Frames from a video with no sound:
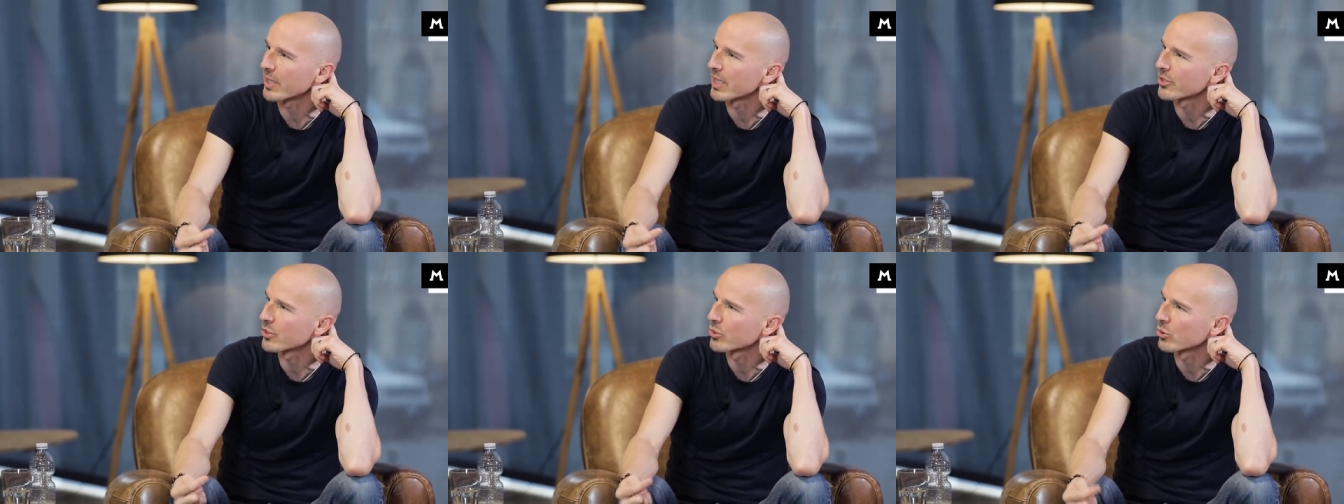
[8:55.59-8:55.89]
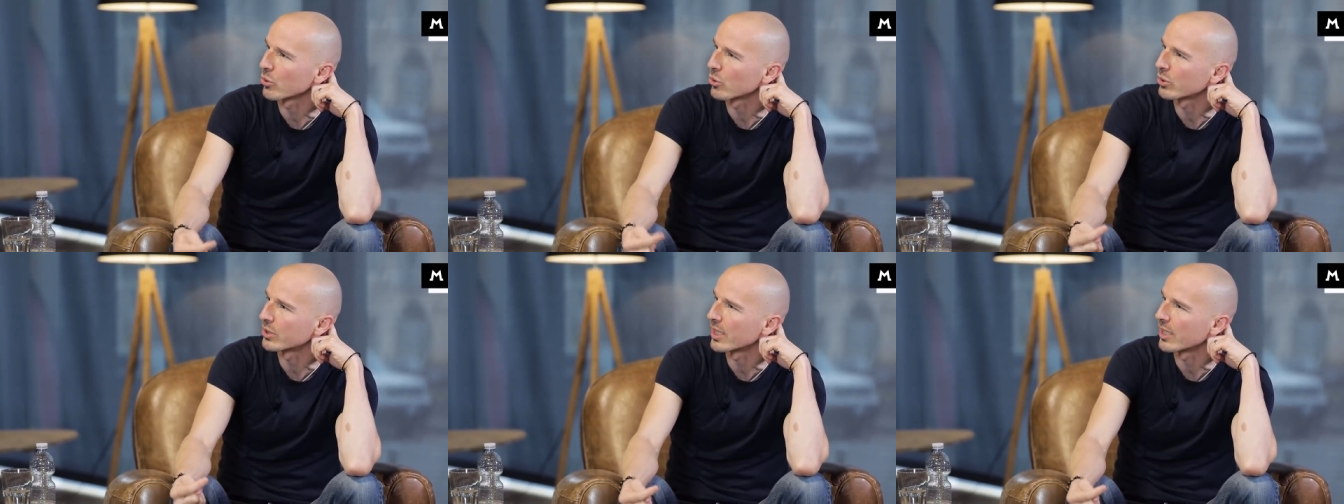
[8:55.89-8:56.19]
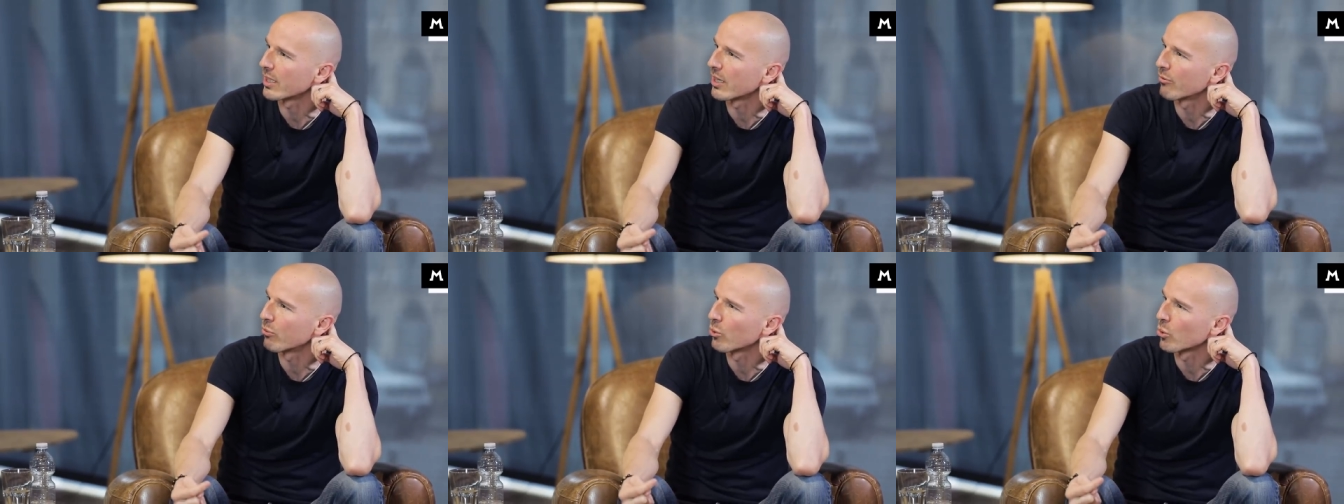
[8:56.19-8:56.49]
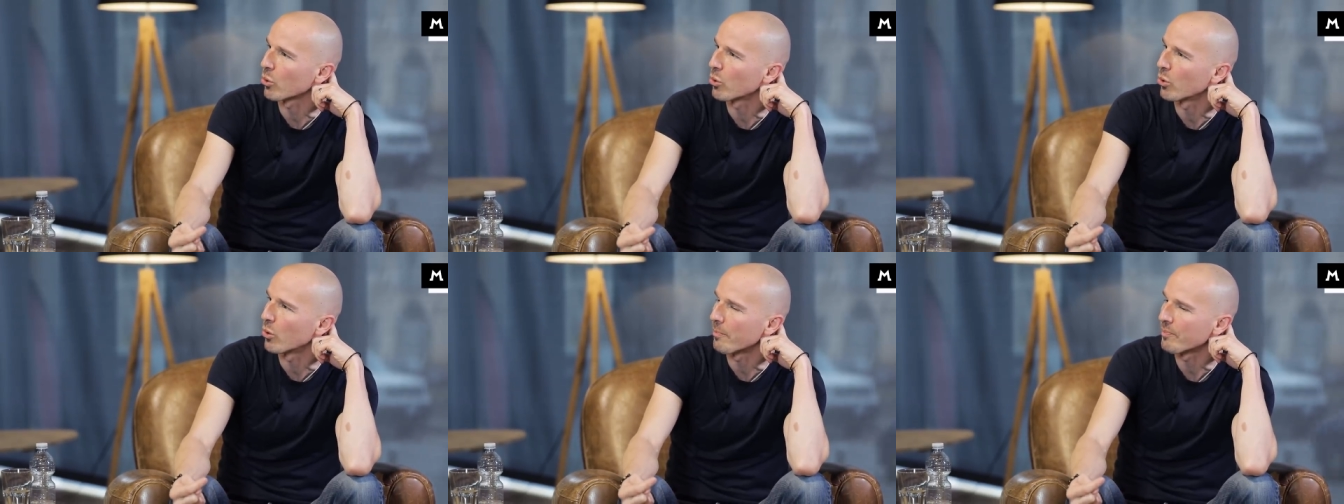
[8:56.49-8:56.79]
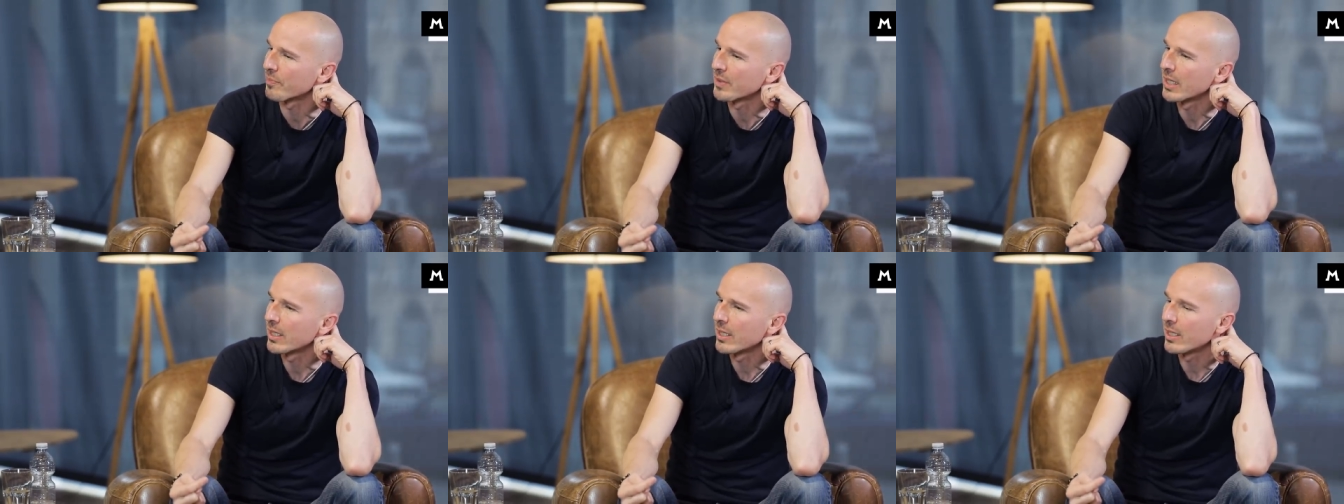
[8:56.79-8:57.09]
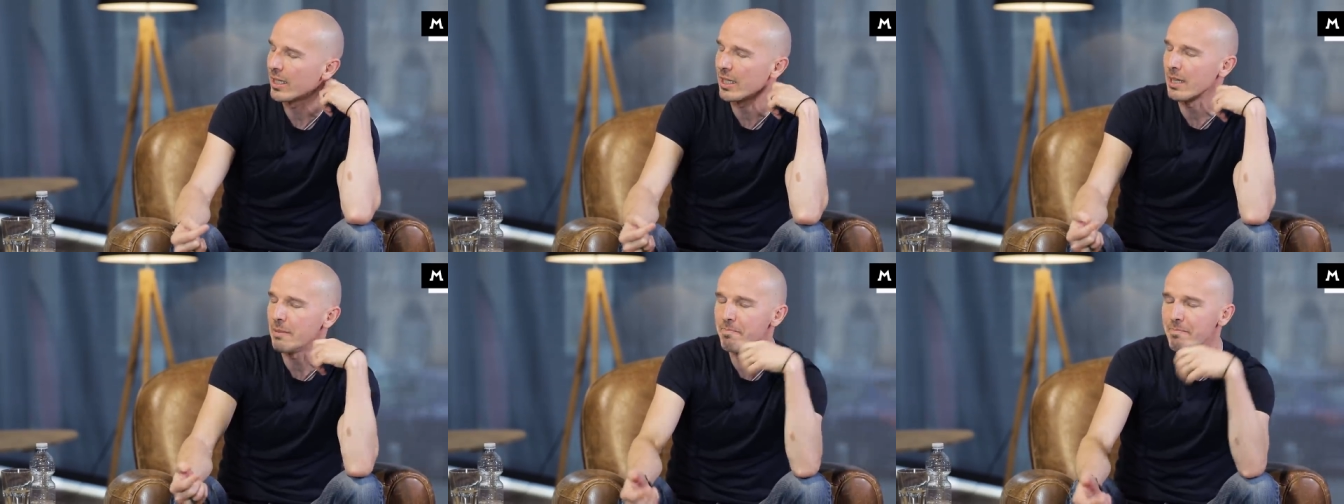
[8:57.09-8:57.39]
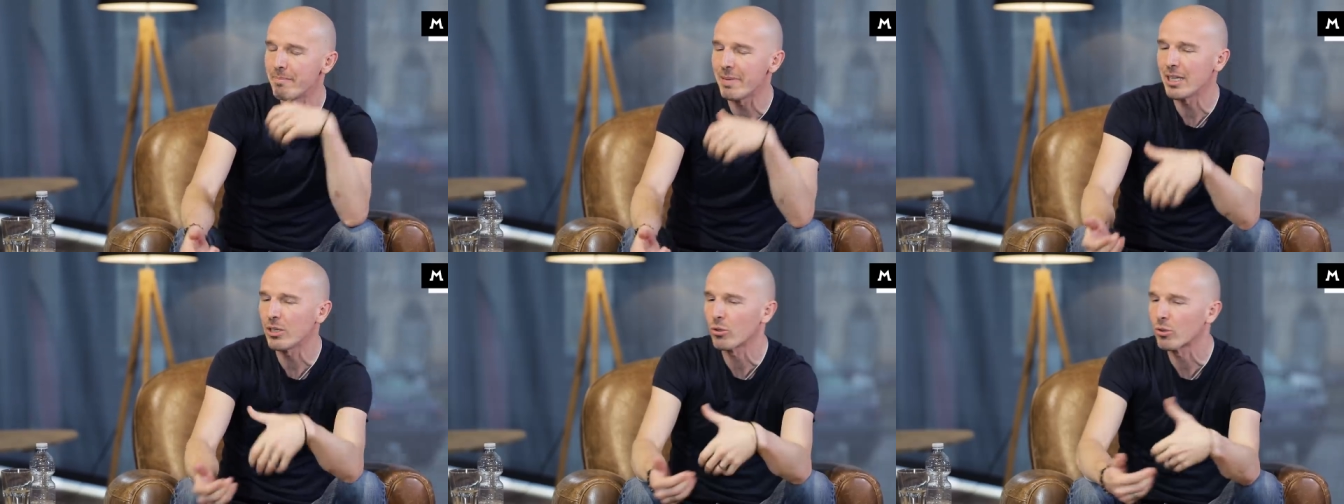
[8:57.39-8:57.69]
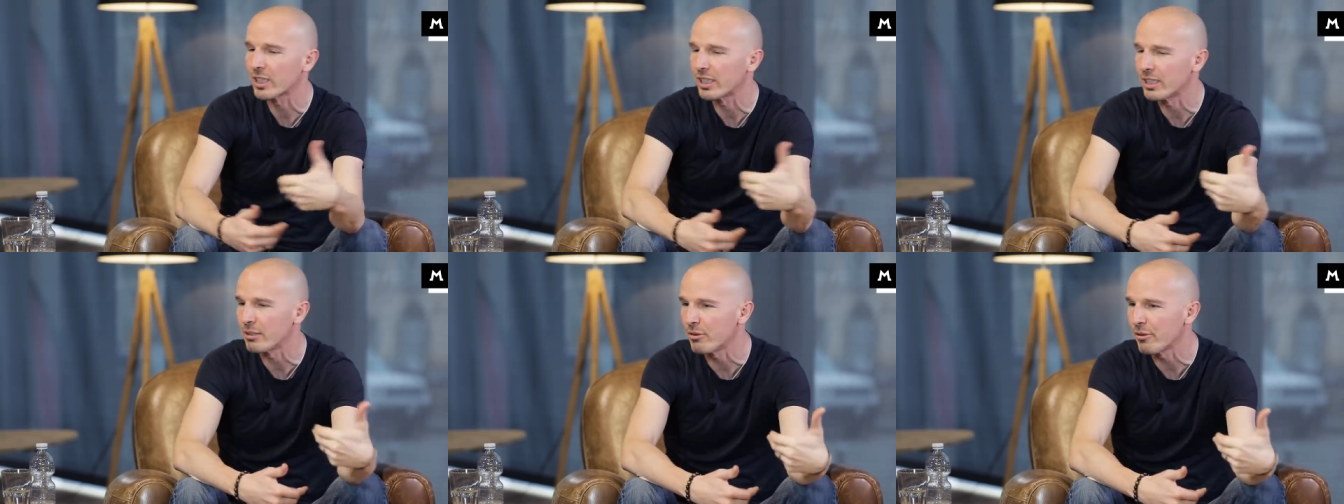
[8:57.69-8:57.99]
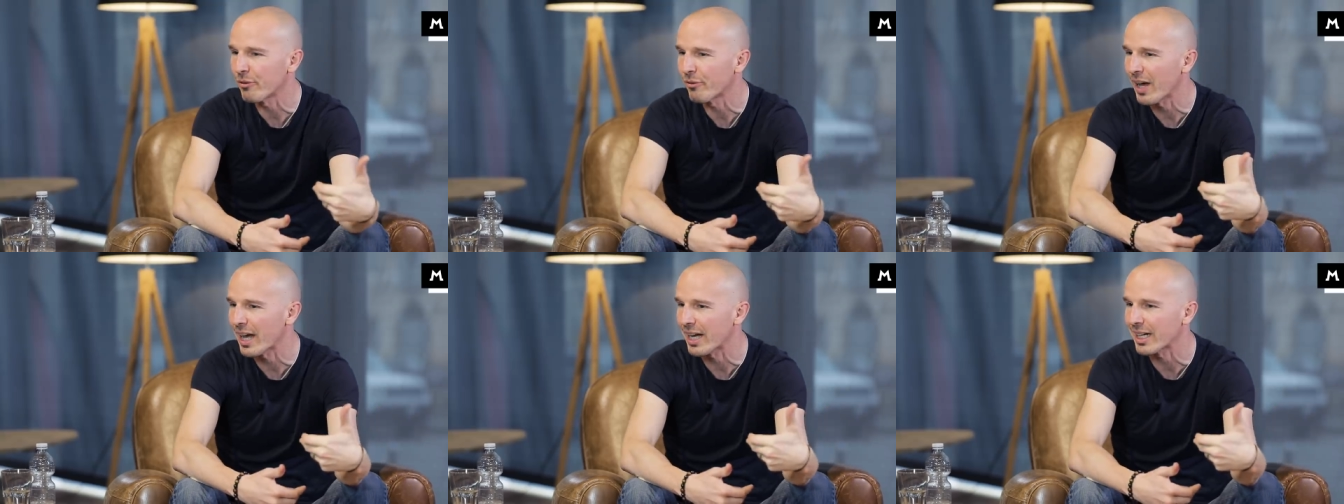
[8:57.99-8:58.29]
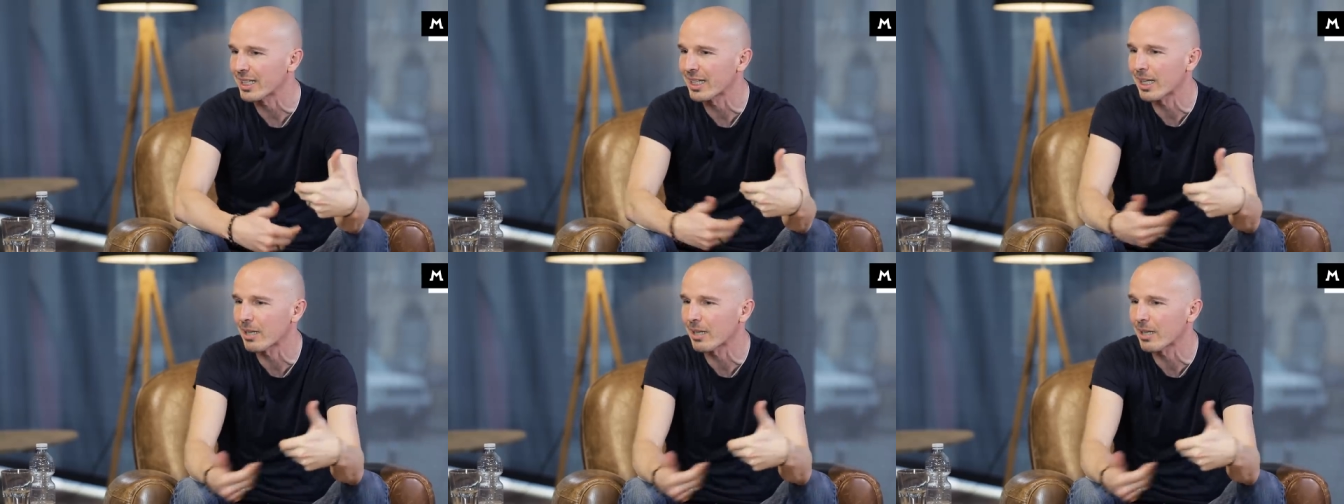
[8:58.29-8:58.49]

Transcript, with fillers: è solo del lavoro in meno che devi fare.